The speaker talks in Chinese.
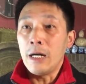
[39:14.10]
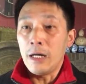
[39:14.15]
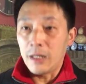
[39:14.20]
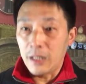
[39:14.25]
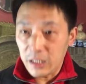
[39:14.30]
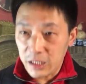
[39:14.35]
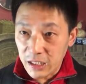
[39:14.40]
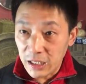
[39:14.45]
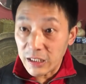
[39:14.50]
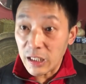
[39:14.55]

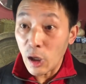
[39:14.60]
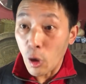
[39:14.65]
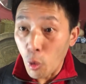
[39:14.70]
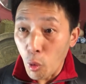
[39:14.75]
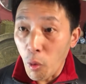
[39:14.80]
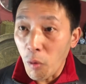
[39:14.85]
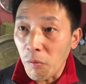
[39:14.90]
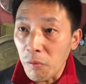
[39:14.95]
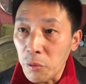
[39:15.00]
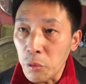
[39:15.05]
和现在
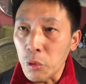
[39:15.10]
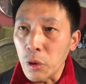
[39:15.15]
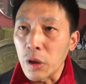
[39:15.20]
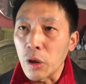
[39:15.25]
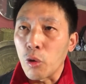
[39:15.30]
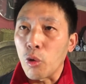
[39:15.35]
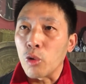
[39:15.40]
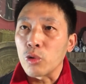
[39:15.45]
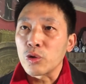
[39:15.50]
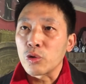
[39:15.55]
郭文贵
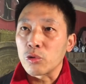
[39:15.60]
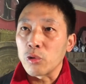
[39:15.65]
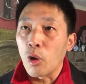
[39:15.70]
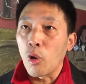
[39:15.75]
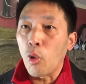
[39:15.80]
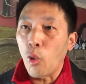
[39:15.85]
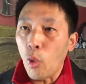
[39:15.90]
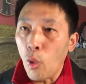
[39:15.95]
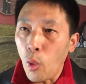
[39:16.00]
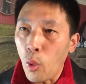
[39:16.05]
所
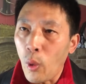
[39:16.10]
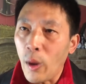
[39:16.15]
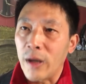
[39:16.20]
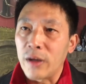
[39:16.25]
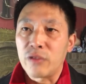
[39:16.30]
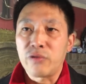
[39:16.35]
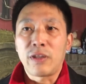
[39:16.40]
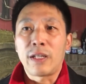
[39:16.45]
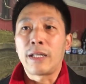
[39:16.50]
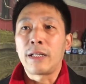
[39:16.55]
呼
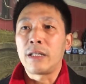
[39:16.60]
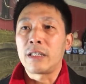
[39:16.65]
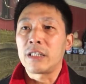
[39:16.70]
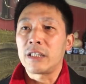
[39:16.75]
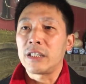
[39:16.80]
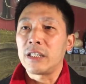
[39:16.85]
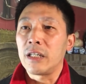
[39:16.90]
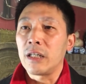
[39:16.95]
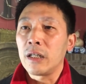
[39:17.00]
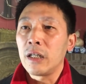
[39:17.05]
唤出来的这
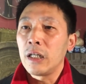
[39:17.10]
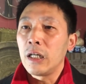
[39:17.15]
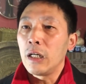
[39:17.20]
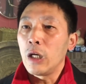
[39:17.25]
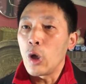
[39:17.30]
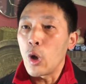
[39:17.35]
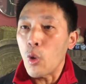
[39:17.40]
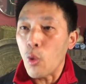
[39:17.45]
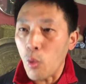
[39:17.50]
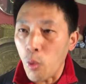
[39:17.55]
些
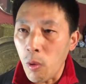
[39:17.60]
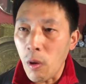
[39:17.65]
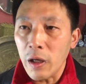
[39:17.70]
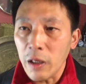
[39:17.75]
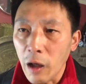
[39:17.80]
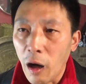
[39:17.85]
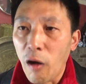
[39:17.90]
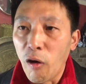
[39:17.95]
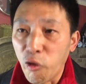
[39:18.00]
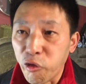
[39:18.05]
郭
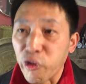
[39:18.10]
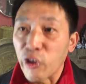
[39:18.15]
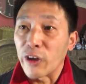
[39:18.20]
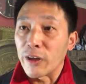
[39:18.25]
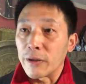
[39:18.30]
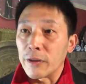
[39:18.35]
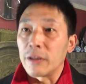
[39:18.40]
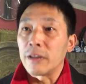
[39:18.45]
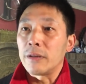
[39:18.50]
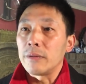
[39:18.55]
妖粉
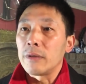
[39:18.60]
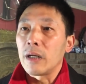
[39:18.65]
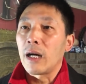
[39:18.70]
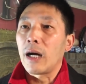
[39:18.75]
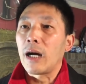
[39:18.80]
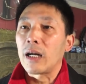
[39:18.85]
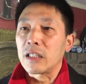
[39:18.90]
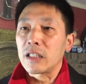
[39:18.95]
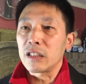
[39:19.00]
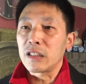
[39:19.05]
儿
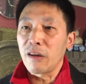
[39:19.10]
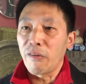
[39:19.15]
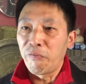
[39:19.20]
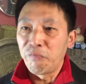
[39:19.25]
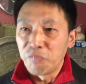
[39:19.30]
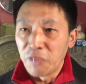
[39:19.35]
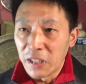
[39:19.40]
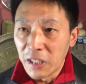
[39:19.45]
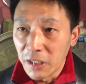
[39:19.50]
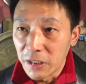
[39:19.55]
啊，这些
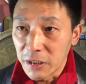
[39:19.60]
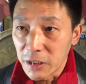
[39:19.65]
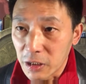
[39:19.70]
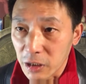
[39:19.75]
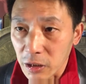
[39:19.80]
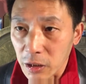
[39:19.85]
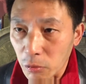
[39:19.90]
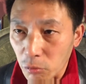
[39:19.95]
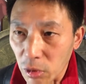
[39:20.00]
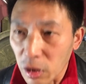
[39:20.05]
非理
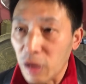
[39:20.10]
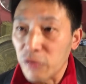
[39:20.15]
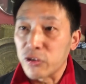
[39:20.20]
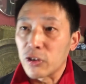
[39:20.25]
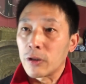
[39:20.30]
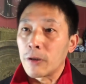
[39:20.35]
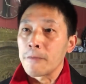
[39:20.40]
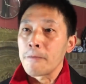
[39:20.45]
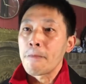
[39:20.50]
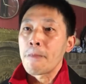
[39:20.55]
智的郭妖粉
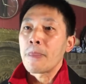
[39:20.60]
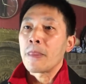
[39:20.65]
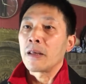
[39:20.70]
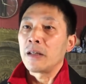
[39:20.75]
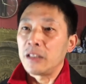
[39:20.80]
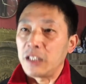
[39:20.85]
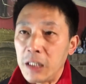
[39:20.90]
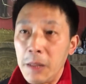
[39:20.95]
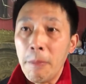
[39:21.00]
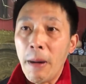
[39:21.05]
儿
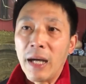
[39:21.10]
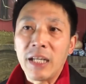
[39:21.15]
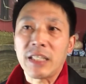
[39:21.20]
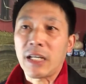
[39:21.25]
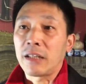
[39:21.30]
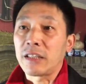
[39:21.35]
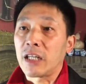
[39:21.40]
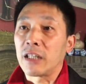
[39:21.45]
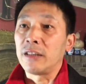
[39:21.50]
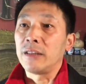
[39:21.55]
一脉
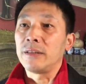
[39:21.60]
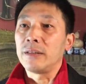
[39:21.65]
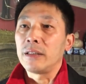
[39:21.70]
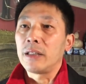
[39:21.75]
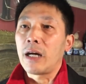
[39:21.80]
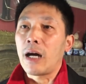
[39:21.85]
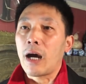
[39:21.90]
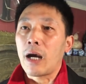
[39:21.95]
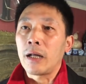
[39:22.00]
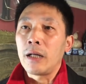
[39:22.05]
相承，
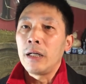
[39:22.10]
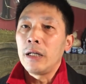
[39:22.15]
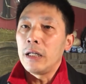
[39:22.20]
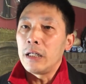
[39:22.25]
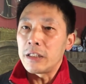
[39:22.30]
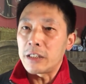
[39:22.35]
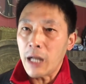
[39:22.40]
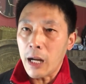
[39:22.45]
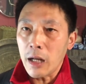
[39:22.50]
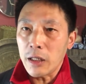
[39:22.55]
啊，
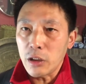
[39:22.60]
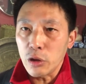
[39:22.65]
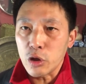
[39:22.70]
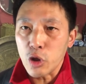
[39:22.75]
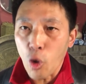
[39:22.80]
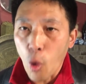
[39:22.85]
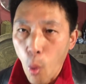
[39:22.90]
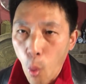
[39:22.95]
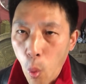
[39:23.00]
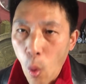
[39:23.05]
这就
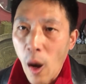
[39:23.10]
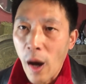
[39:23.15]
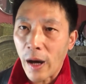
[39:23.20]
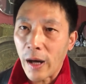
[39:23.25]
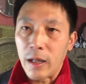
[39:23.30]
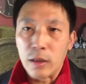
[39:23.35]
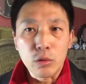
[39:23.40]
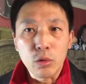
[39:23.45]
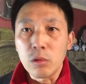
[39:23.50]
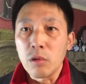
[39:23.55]
是祸
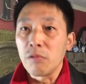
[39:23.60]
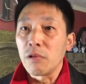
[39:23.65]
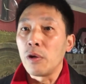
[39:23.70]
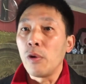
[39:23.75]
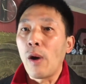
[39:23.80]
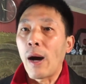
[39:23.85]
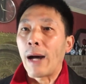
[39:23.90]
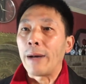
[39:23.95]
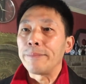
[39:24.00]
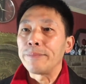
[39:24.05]
害中国
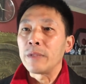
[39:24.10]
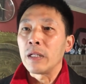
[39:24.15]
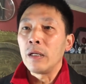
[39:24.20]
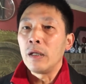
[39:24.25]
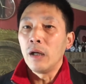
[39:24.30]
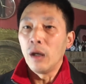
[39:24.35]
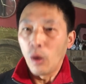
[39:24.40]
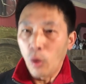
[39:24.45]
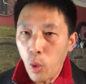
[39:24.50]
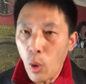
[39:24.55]
文化，
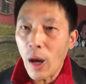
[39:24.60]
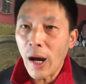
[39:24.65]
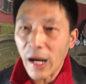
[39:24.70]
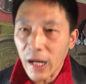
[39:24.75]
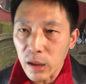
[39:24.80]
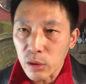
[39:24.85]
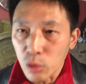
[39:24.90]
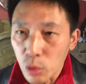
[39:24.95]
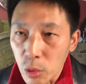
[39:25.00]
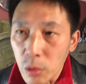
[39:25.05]
祸
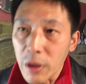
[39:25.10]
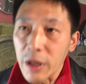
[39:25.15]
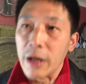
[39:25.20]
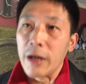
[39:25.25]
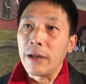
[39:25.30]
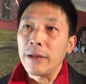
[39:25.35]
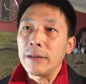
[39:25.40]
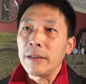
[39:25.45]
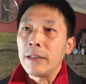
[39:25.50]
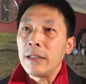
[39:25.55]
害中国
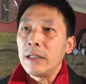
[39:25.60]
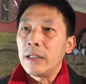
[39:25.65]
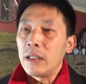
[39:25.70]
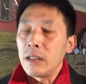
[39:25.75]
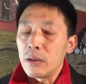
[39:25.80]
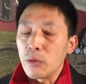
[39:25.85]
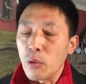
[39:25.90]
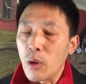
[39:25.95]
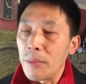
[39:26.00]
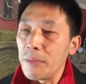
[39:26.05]
人，
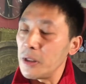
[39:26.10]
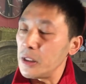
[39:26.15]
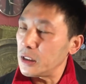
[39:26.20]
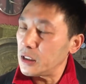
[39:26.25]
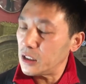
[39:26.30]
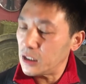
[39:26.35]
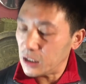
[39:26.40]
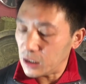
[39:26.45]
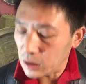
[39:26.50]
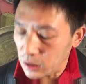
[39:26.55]
我们。